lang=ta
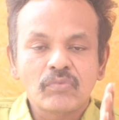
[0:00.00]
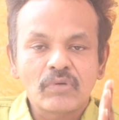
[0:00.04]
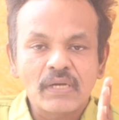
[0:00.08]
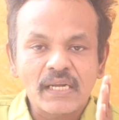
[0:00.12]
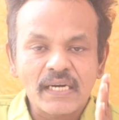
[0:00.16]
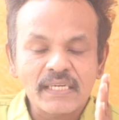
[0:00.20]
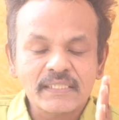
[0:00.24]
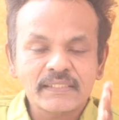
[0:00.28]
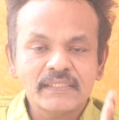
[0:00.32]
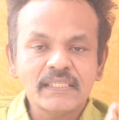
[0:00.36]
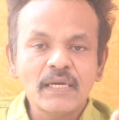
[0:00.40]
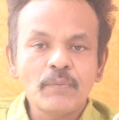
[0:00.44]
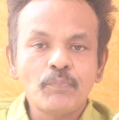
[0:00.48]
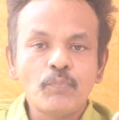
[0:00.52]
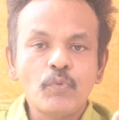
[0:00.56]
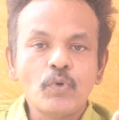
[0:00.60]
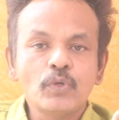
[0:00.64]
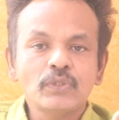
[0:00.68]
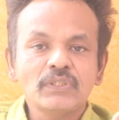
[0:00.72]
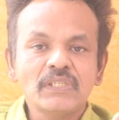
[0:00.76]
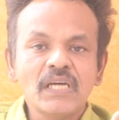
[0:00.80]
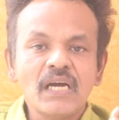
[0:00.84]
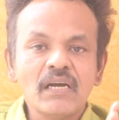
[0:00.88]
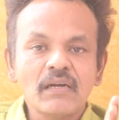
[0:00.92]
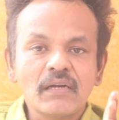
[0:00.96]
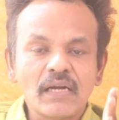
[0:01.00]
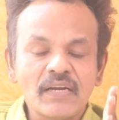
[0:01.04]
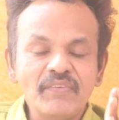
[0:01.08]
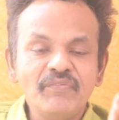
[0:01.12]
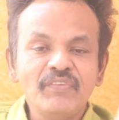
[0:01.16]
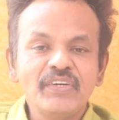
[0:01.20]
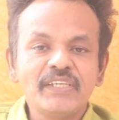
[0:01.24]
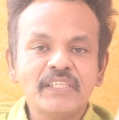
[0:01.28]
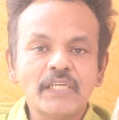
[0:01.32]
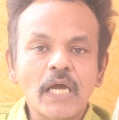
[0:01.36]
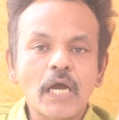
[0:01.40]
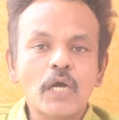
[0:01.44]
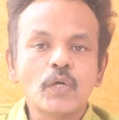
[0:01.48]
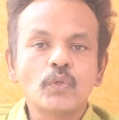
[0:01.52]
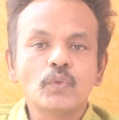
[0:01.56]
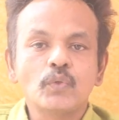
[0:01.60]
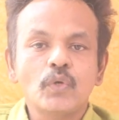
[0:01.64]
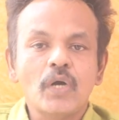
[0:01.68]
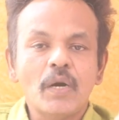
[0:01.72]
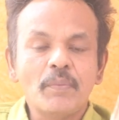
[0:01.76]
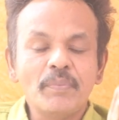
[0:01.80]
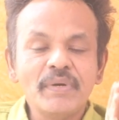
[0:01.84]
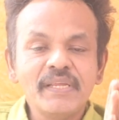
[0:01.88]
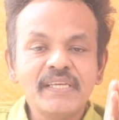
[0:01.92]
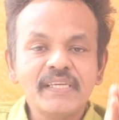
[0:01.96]
கரெக்டாக போட்டால் கன்விக்ட்
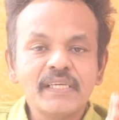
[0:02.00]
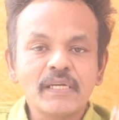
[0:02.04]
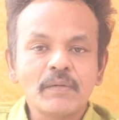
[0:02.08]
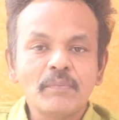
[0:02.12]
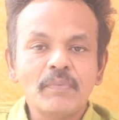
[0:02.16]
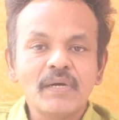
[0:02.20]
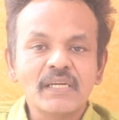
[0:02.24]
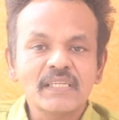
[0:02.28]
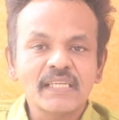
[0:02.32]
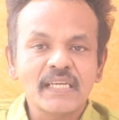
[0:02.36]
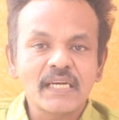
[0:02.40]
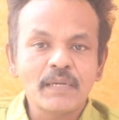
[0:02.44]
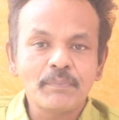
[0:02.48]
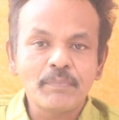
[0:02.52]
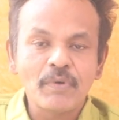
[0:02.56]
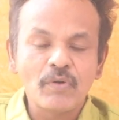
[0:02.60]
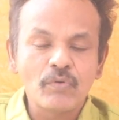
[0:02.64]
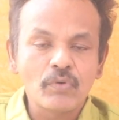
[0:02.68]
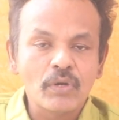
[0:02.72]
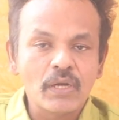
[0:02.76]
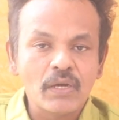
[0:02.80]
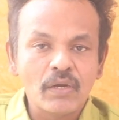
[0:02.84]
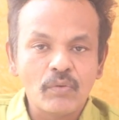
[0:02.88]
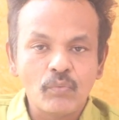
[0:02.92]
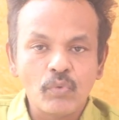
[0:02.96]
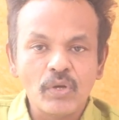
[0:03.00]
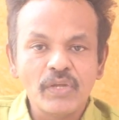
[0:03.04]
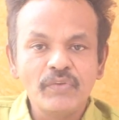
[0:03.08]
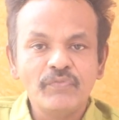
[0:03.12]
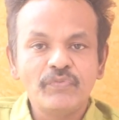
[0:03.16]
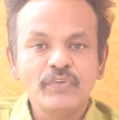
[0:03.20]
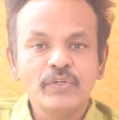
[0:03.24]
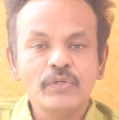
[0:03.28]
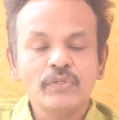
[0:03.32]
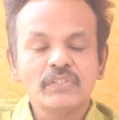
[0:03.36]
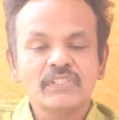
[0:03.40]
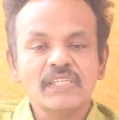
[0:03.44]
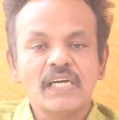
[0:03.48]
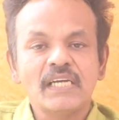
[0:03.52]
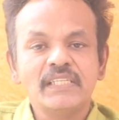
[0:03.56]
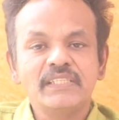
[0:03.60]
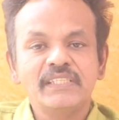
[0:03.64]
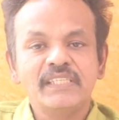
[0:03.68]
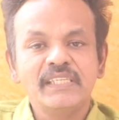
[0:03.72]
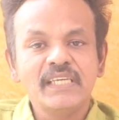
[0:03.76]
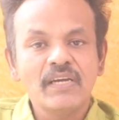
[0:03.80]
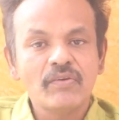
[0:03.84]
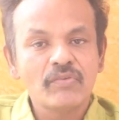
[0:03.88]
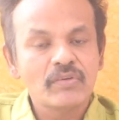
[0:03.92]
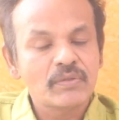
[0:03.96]
ஆகணும் அப்படிங்கிற மாதிரி தான் இப்போ அவங்க ஒய்ஃபையும்
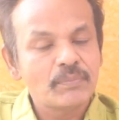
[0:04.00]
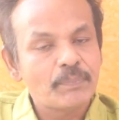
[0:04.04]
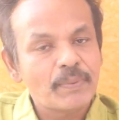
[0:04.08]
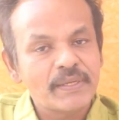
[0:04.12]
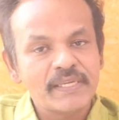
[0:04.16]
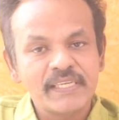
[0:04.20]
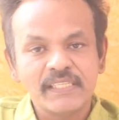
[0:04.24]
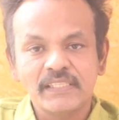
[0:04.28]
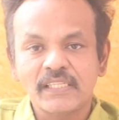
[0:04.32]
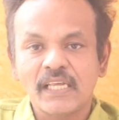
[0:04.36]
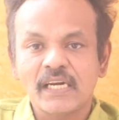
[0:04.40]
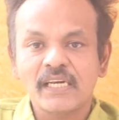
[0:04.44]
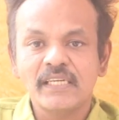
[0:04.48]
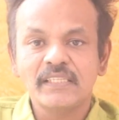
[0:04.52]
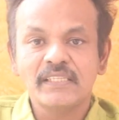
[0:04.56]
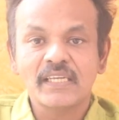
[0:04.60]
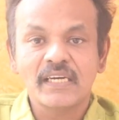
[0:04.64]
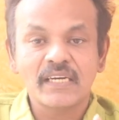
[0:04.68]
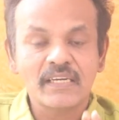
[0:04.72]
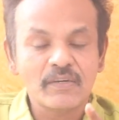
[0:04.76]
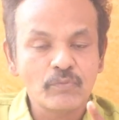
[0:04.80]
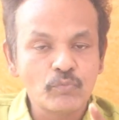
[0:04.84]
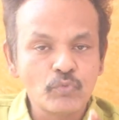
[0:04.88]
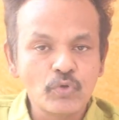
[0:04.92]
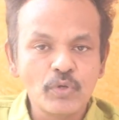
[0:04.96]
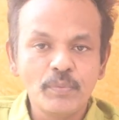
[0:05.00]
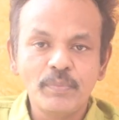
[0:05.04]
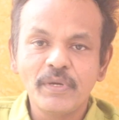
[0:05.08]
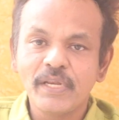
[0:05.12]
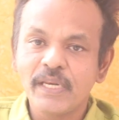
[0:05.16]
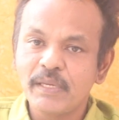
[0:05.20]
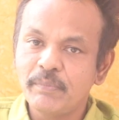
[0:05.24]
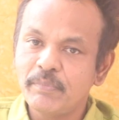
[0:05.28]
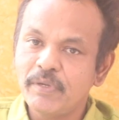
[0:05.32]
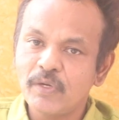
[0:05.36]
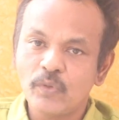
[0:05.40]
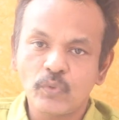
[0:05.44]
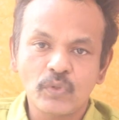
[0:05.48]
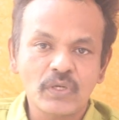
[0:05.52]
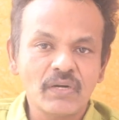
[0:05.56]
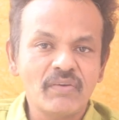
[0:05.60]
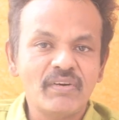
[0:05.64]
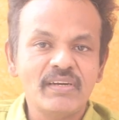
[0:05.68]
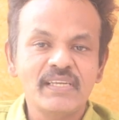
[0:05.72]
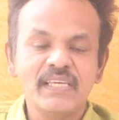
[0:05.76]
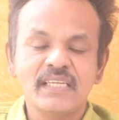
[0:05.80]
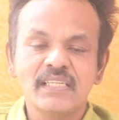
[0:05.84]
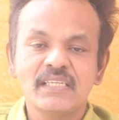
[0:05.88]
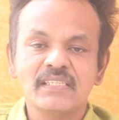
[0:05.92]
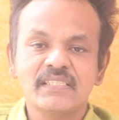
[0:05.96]
சாந்தி அவங்க பையன் திறந்து திறன் மூணு பேரையுமே
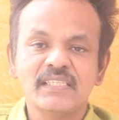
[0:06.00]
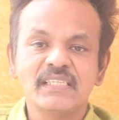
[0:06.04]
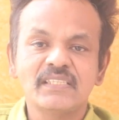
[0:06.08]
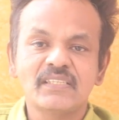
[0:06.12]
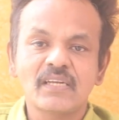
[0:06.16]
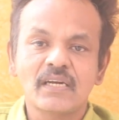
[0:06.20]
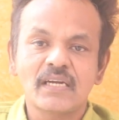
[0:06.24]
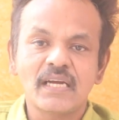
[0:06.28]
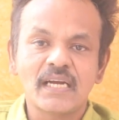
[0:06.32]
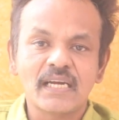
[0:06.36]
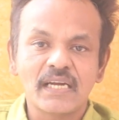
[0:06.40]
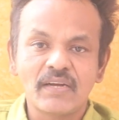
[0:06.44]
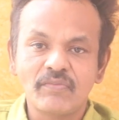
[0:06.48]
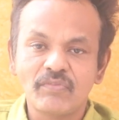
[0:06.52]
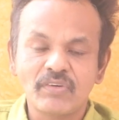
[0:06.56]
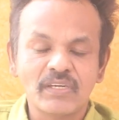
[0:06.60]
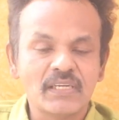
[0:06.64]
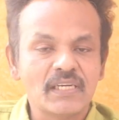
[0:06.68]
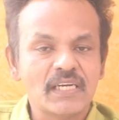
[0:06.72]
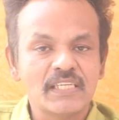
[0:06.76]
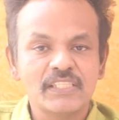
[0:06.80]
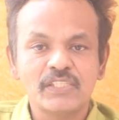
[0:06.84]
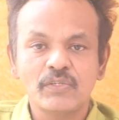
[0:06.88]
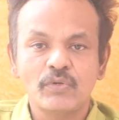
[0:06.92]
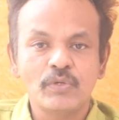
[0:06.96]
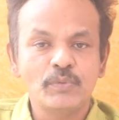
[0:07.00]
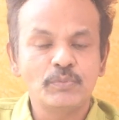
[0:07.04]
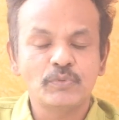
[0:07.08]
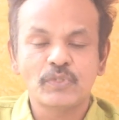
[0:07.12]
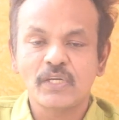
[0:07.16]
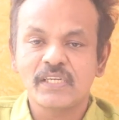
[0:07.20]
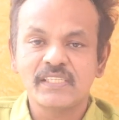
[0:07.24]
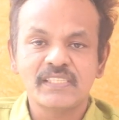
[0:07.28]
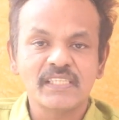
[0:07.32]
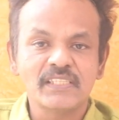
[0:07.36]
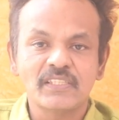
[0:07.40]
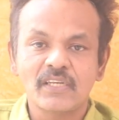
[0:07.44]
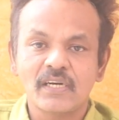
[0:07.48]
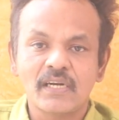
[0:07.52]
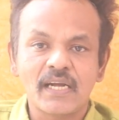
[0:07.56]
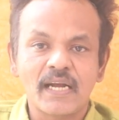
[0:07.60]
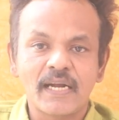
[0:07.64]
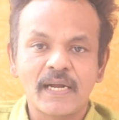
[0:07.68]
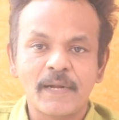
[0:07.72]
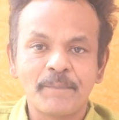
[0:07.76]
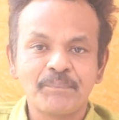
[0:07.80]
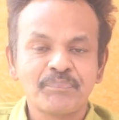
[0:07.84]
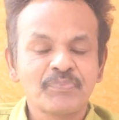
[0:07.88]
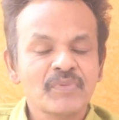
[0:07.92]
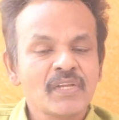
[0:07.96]
குற்றவாளியாக தான் சேர்த்துருக்காங்க அவங்க லஞ்ச ஒழிப்புத்துறை
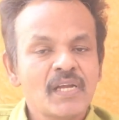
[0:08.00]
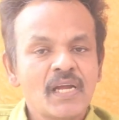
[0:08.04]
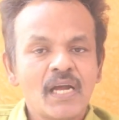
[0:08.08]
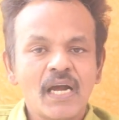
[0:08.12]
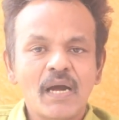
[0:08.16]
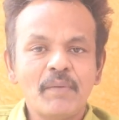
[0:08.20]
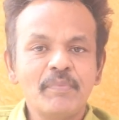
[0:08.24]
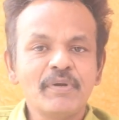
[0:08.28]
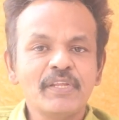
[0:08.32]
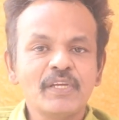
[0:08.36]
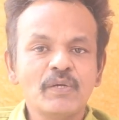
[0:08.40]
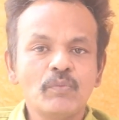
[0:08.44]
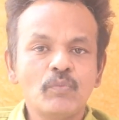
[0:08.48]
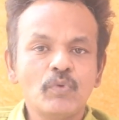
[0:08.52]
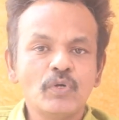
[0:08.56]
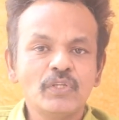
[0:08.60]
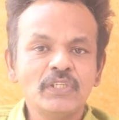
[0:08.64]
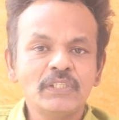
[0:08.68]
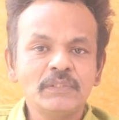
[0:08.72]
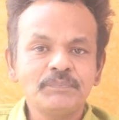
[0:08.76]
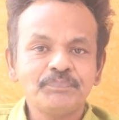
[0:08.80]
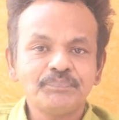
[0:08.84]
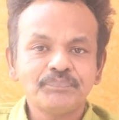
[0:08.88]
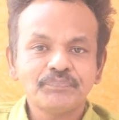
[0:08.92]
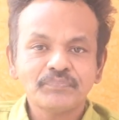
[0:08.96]
சேர்த்துருக்காங்க அப்படிங்கும்போது